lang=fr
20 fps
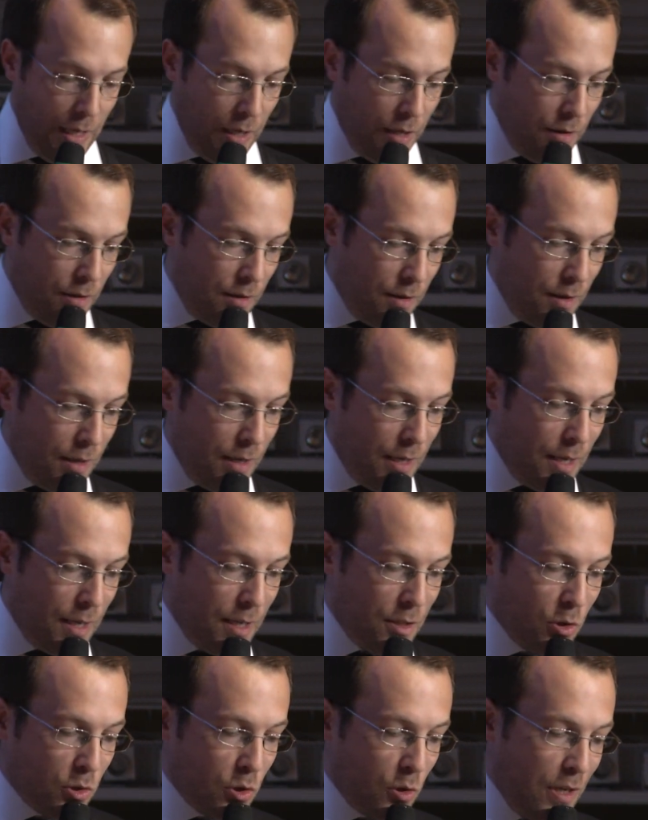
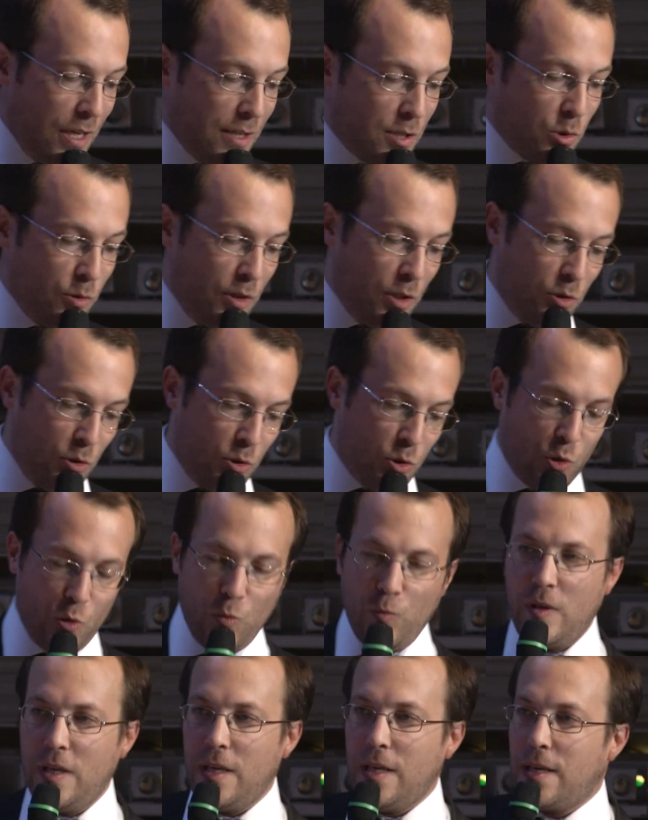et, d'autres la solitude
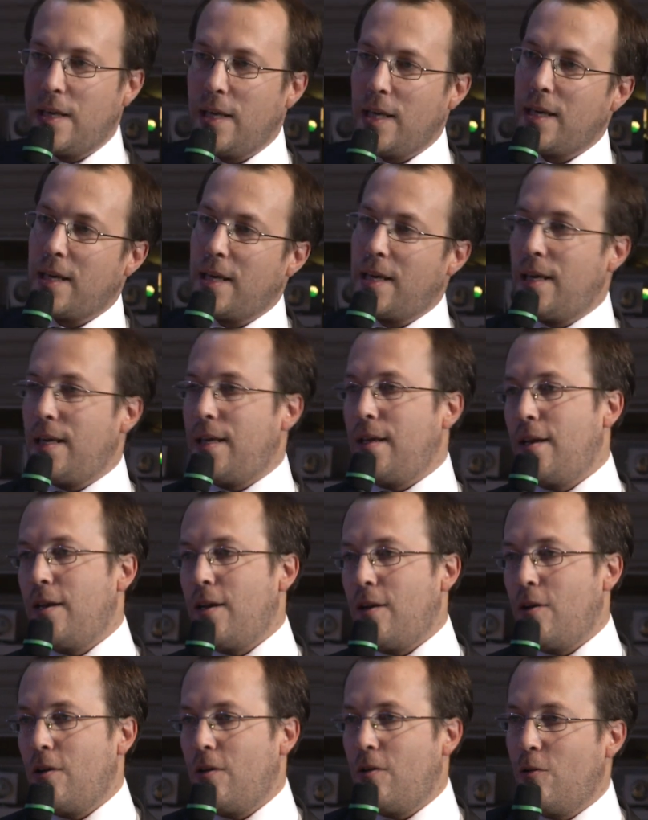subie qui
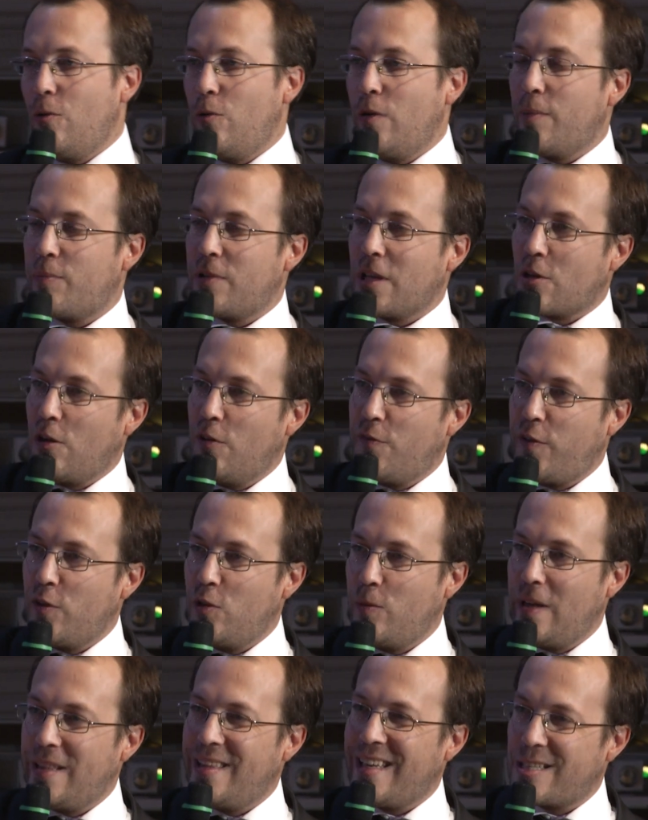lui est peut-être un
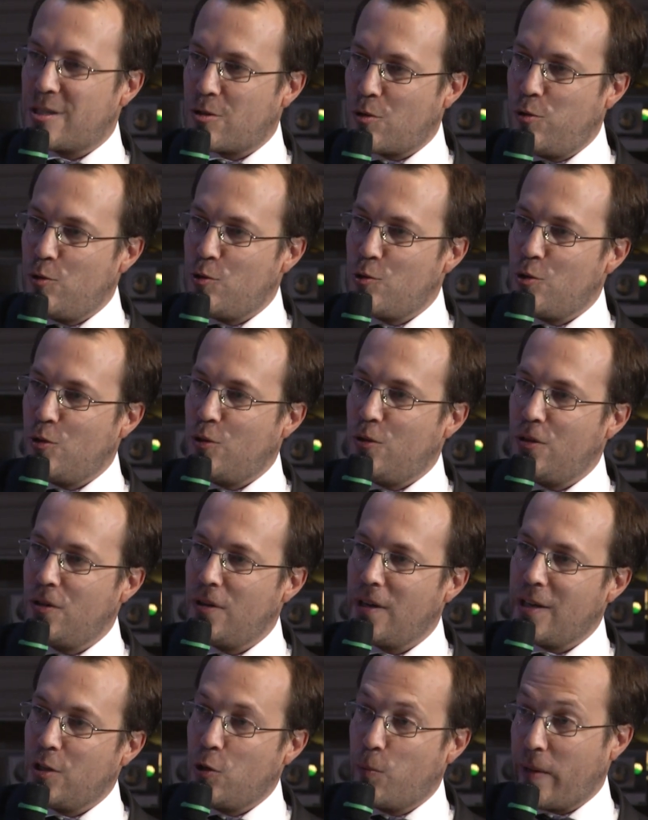phénomène d'exclusion
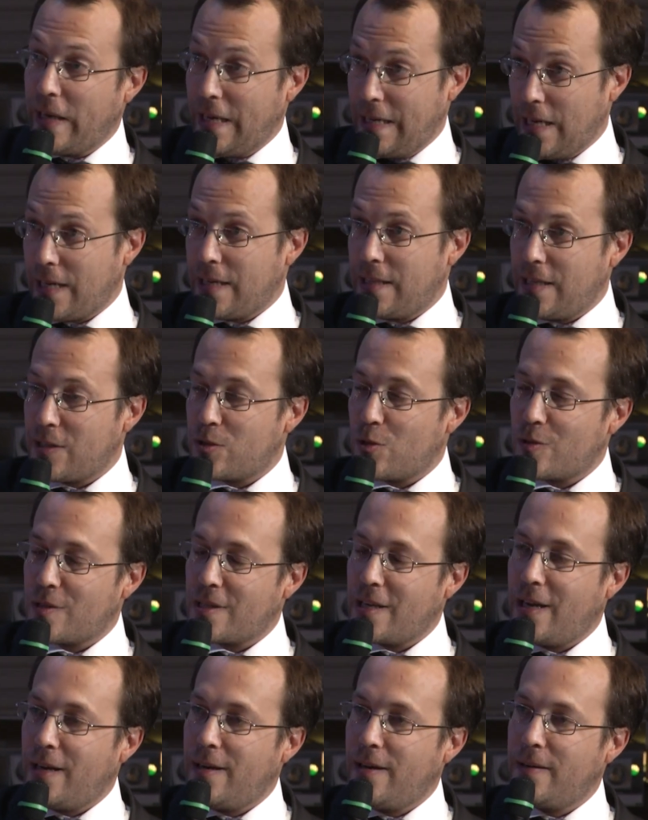et de précarité
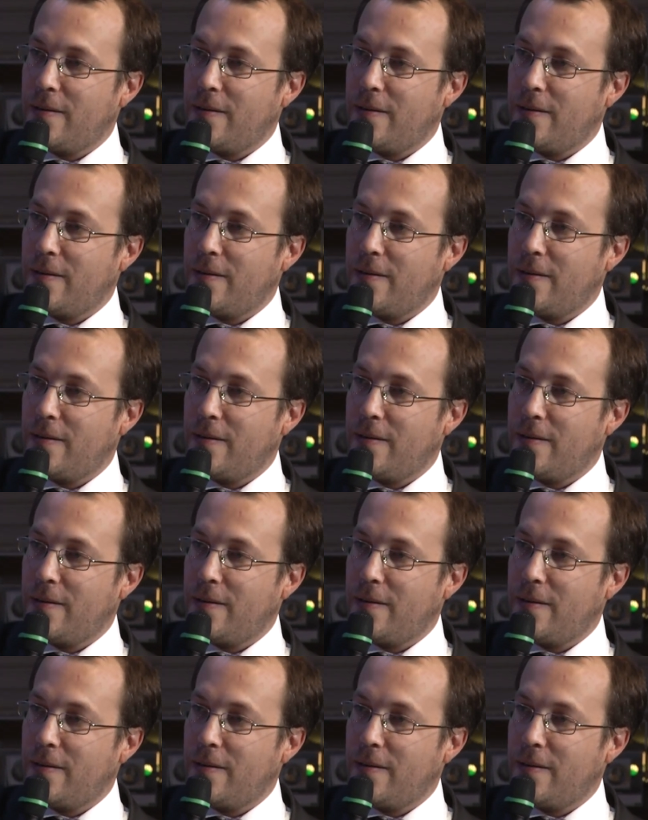sociale